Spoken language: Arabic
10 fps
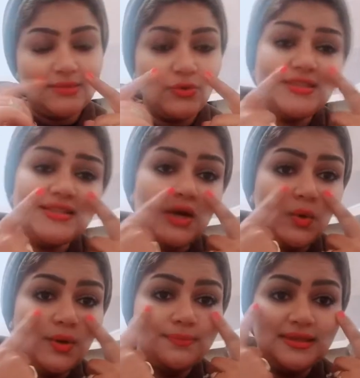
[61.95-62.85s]
واسع
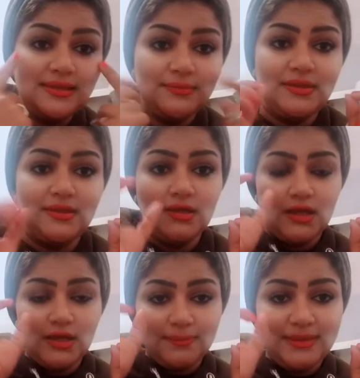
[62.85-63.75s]
هو بي
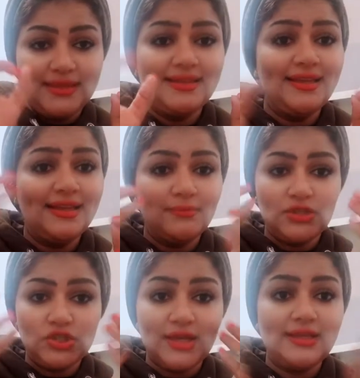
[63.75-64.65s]
بيضيق
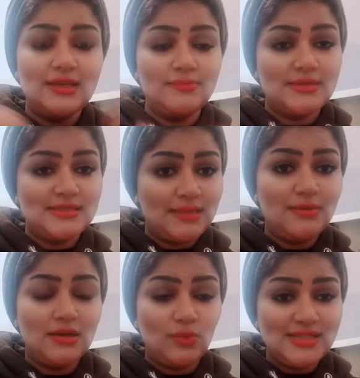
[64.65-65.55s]
من شكل المسام
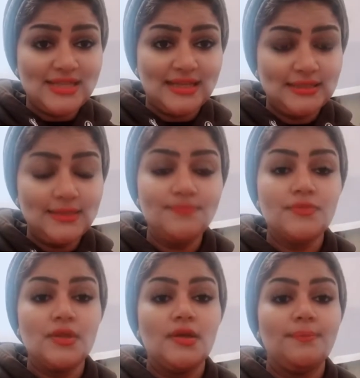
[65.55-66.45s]
الواسعه دي
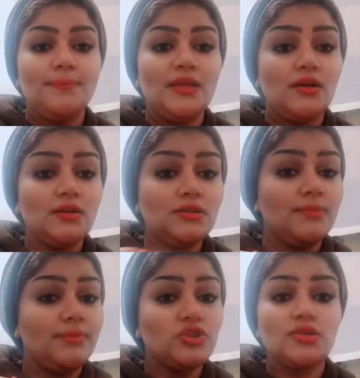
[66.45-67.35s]
بيغطي
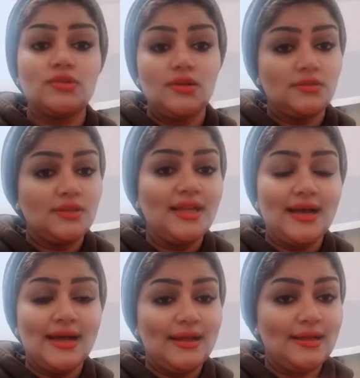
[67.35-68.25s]
البشره
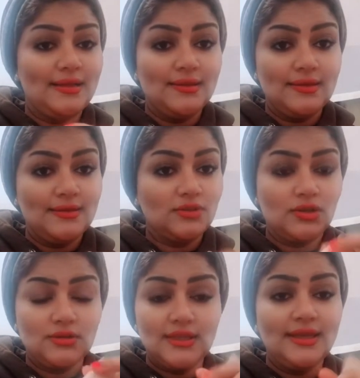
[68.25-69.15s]
تغطيه آه
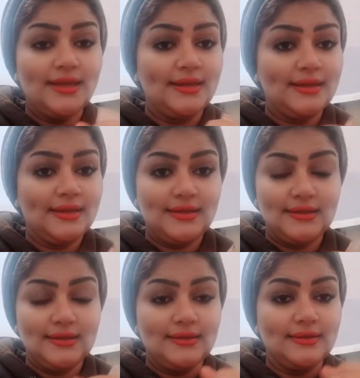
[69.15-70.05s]
تغطيه
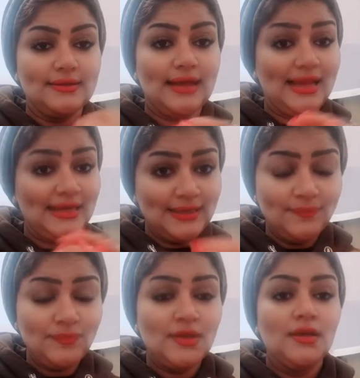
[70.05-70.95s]
آه
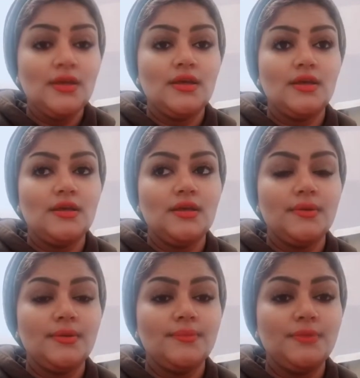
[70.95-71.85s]
عاليه
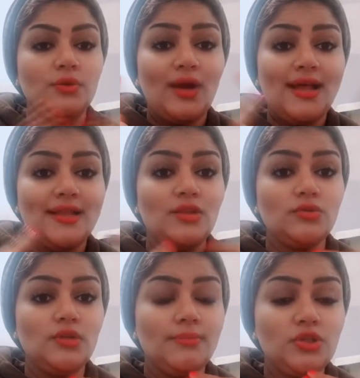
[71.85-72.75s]
آه بيوحد
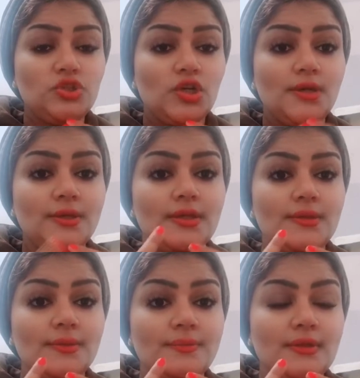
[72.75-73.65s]
لون البشره
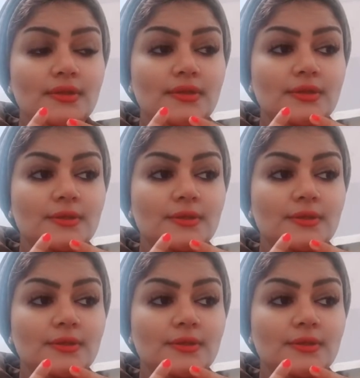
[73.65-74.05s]
آه بي